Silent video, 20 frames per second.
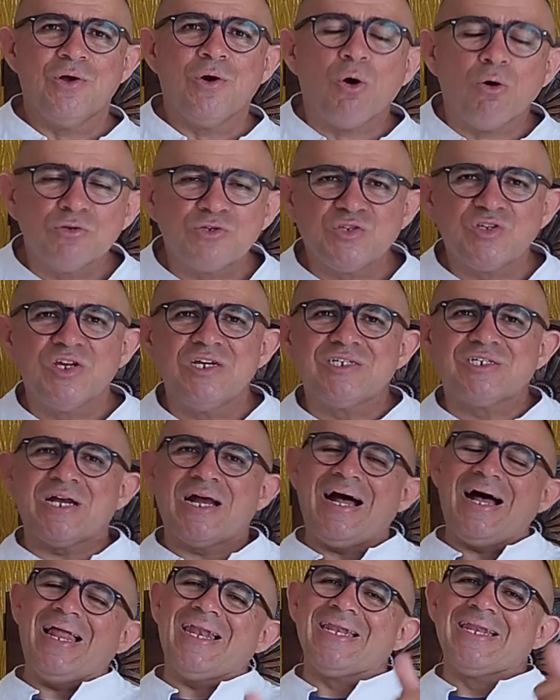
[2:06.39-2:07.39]
Ou
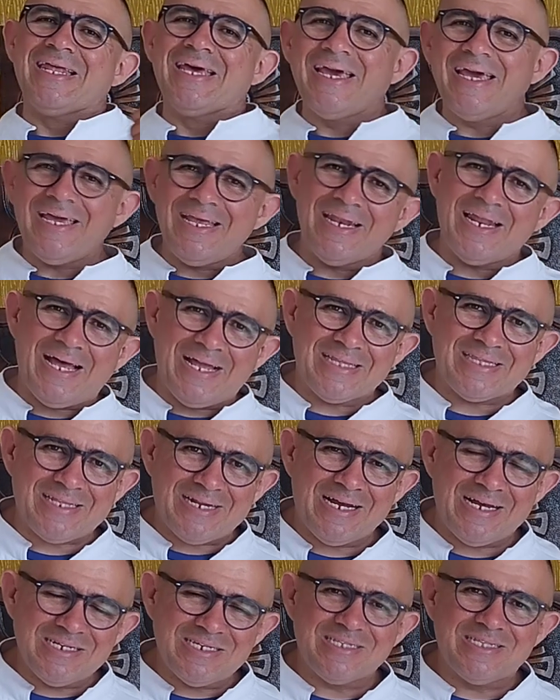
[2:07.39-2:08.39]
seja, a lei lá
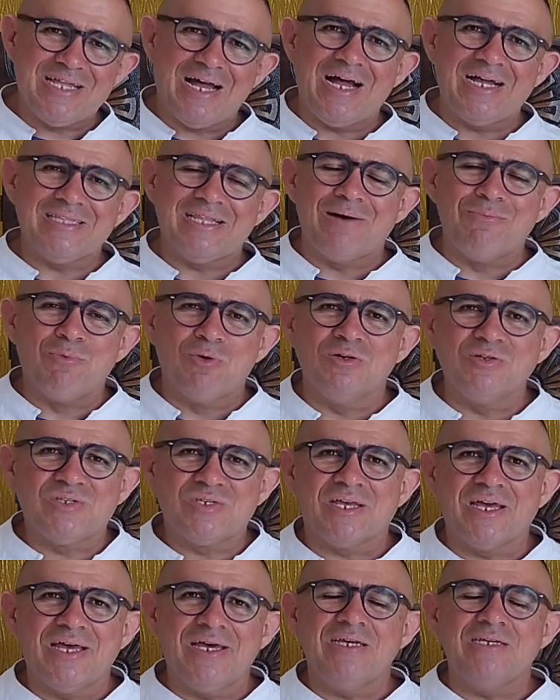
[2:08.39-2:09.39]
atrás dada a
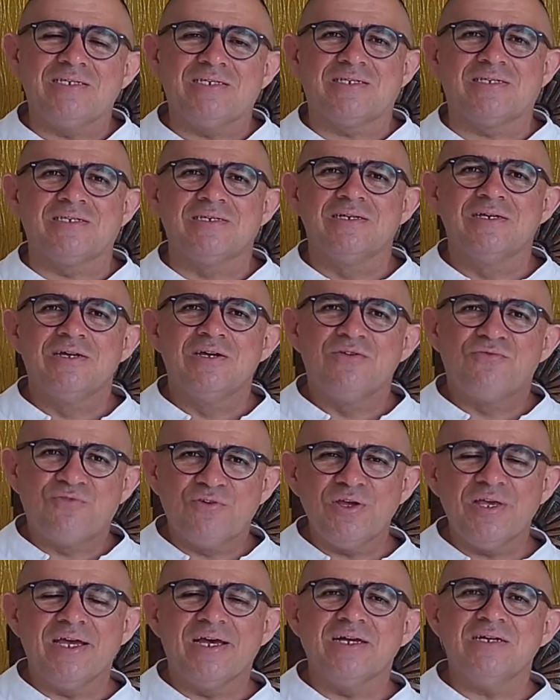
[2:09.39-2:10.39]
Moisés
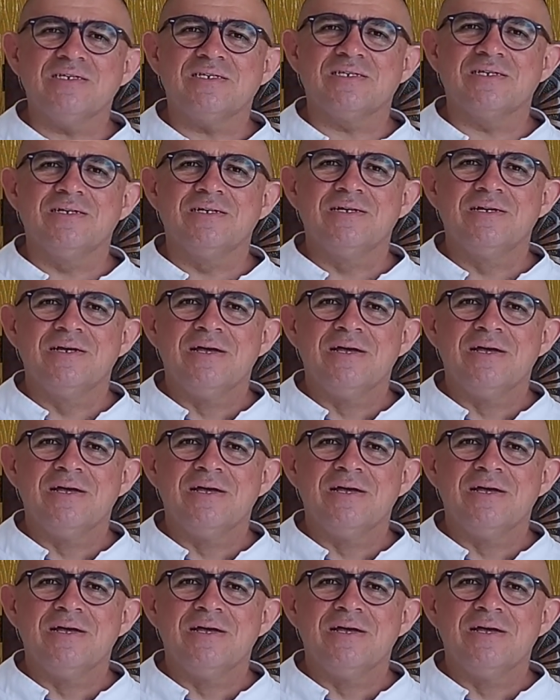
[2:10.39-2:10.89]
foi essa.